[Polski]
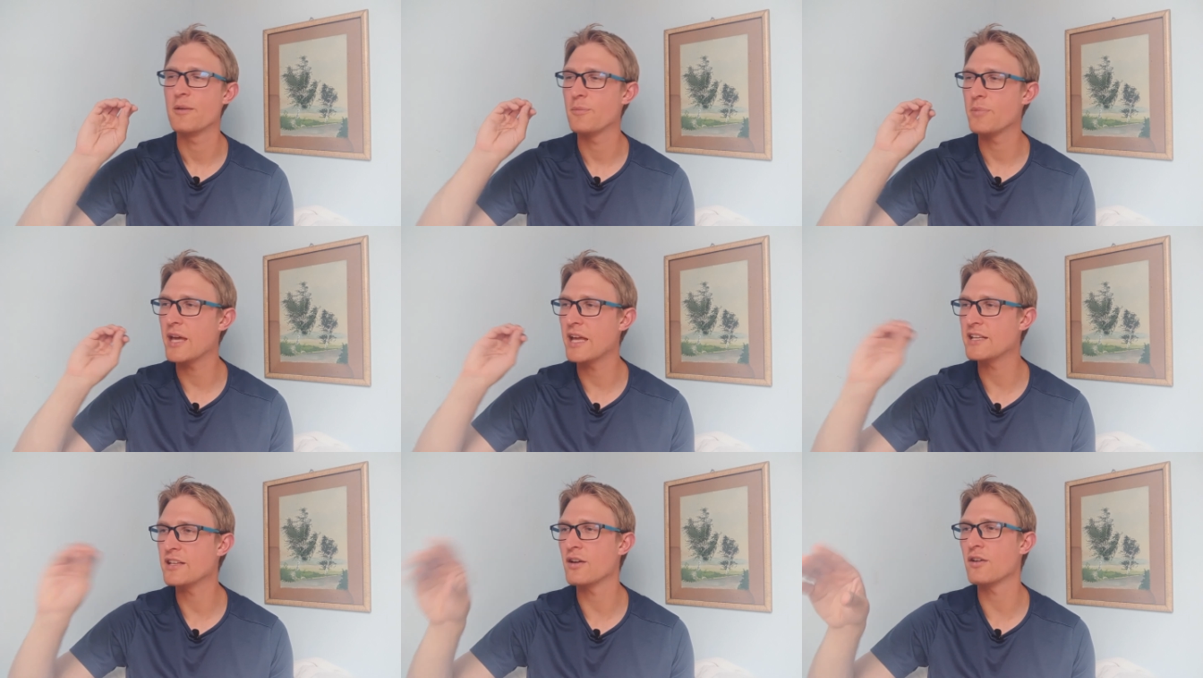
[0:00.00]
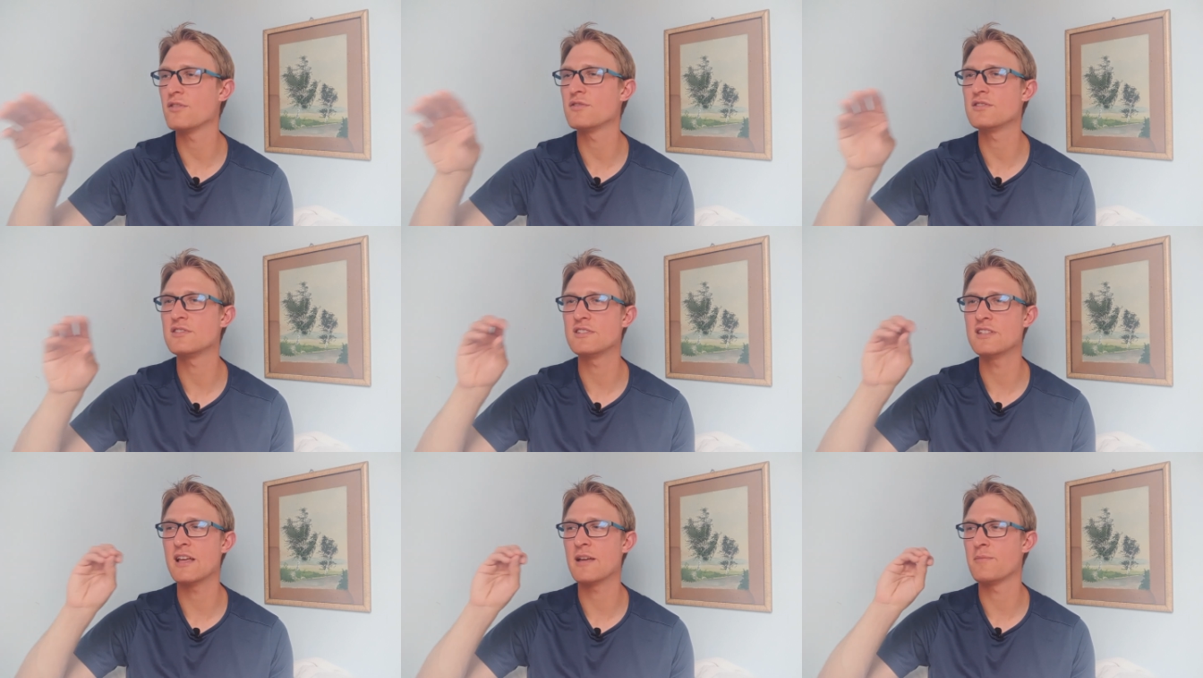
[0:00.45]

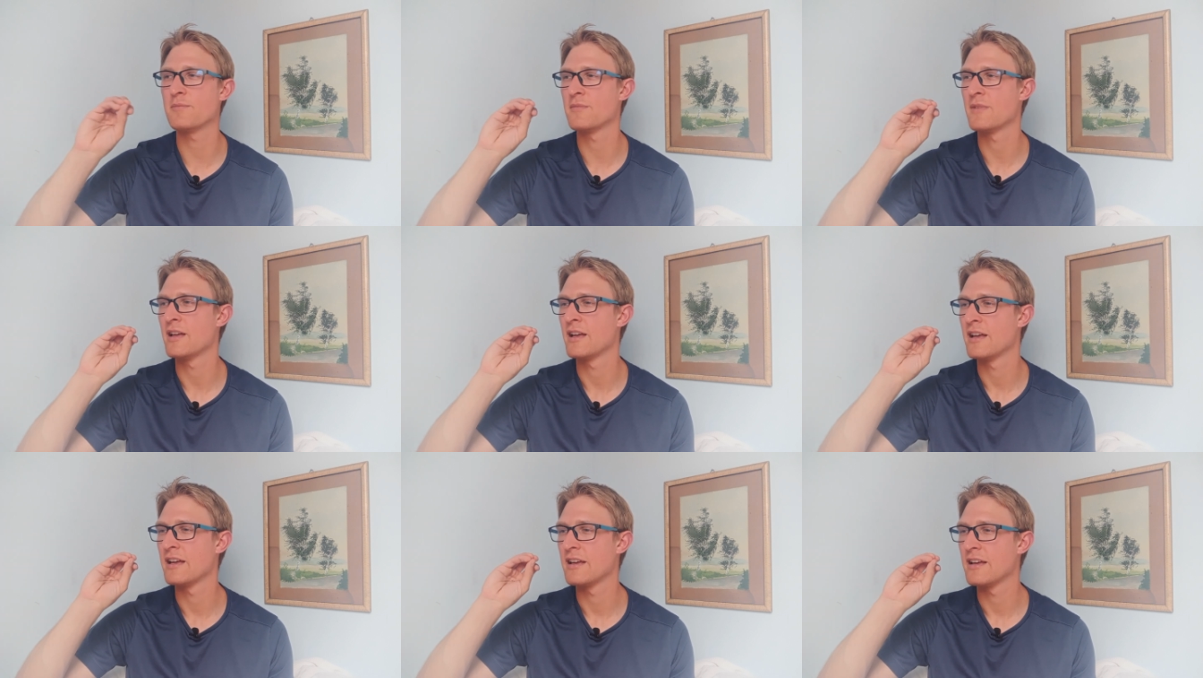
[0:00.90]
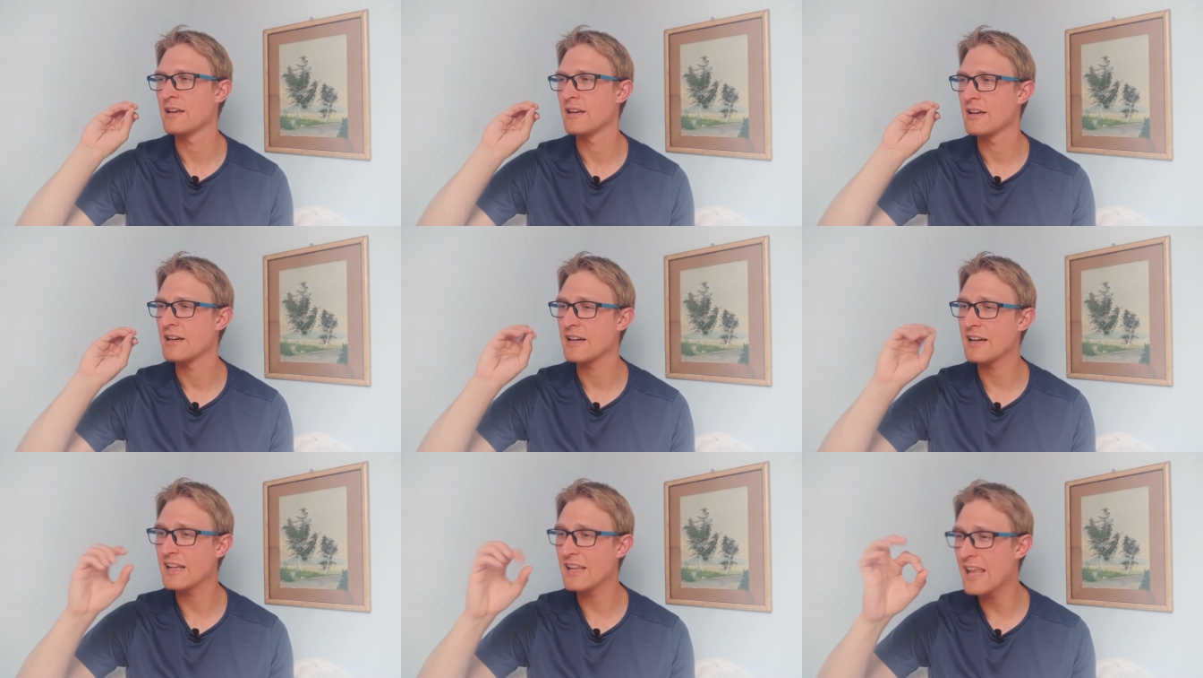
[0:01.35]
pieniądzem,
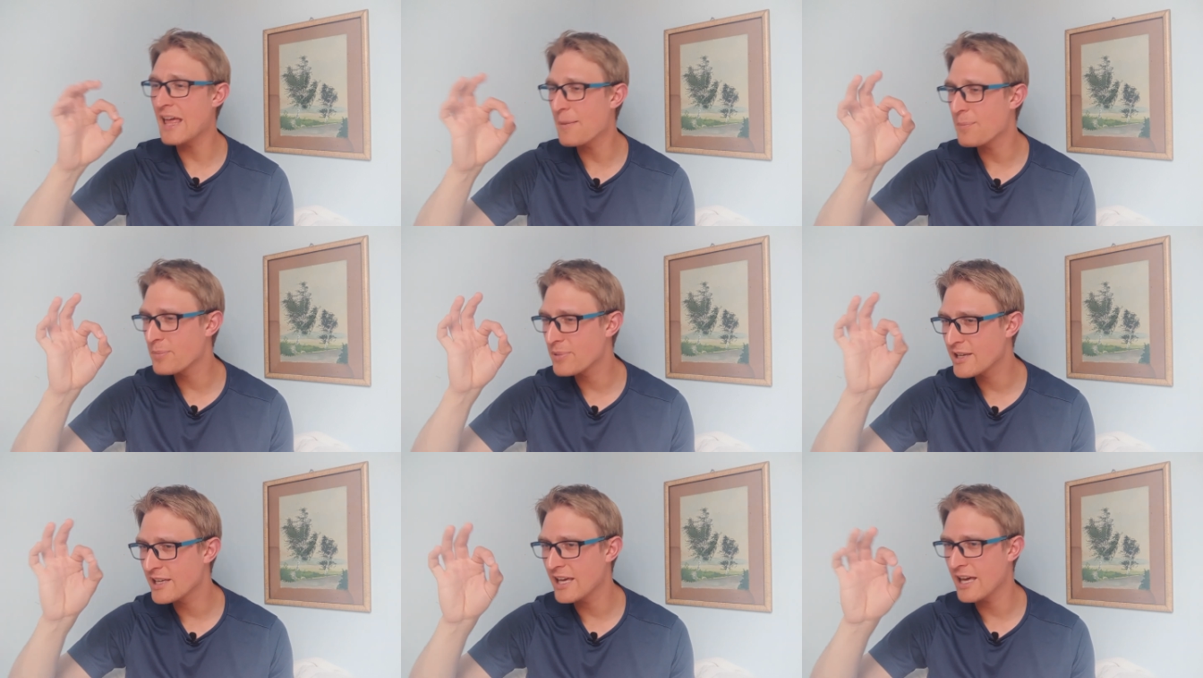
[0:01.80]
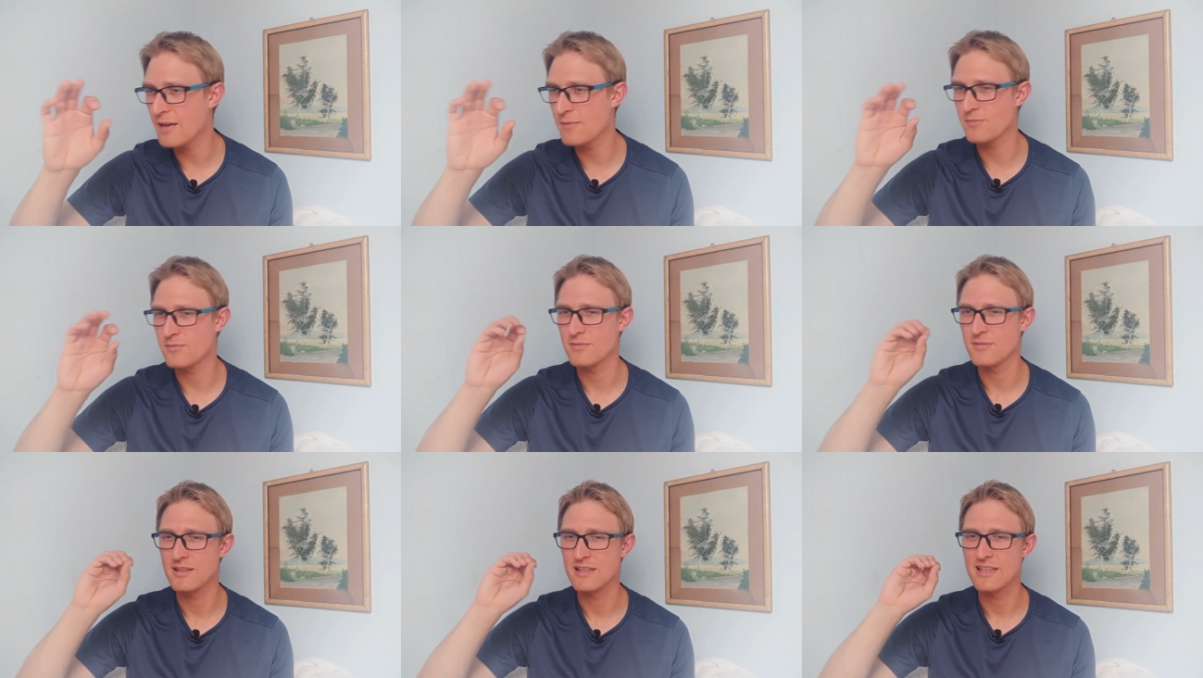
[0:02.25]

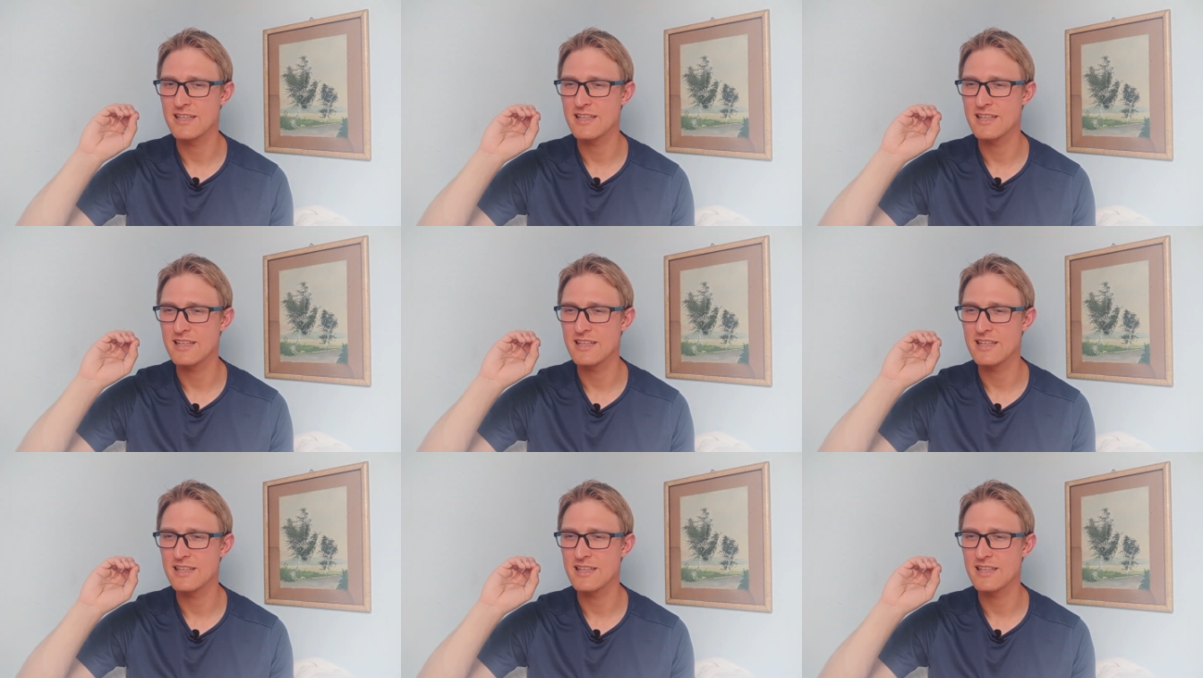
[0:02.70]
chlebkiem,